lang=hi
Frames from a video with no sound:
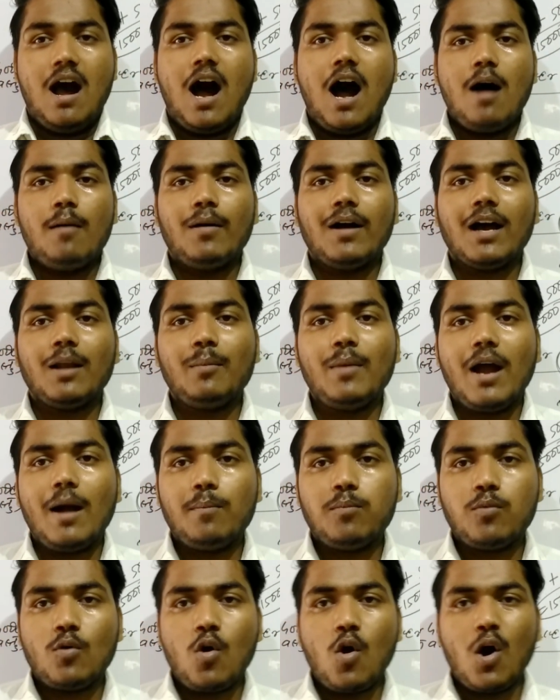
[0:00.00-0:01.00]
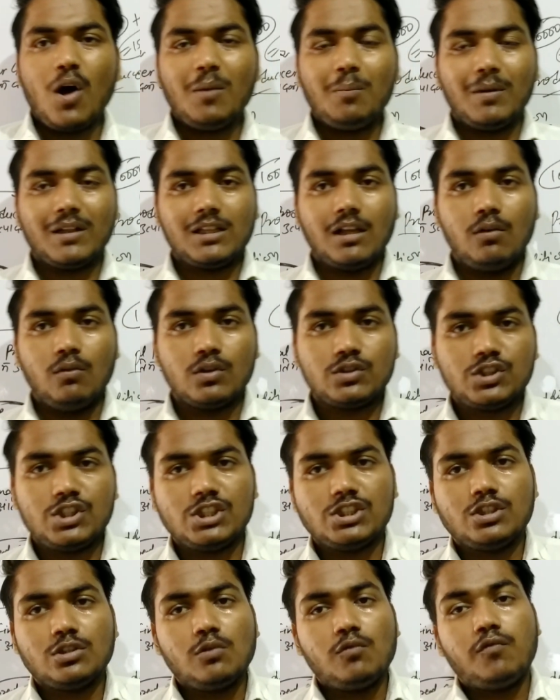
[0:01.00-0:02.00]
अब अगर मैं आपको और बताऊं
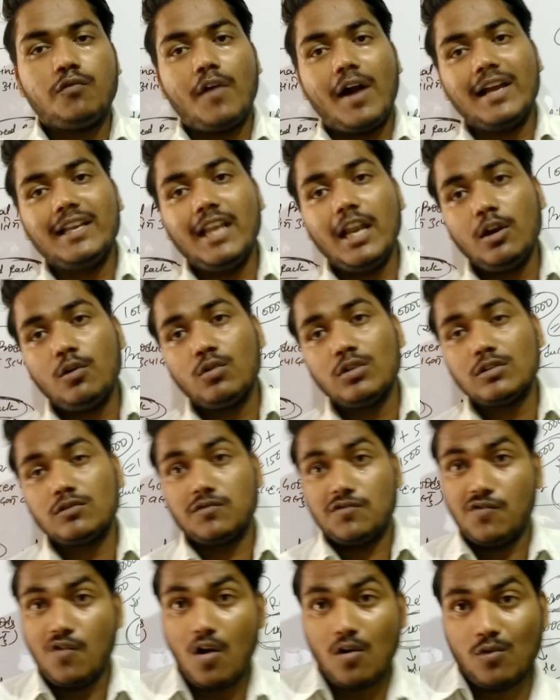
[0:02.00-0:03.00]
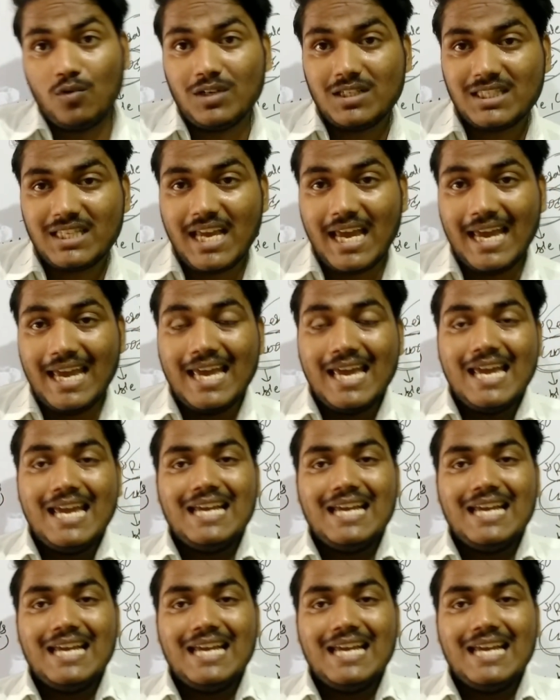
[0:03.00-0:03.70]
अच्छे से तो फाइनल गुड्स वो गुड्स है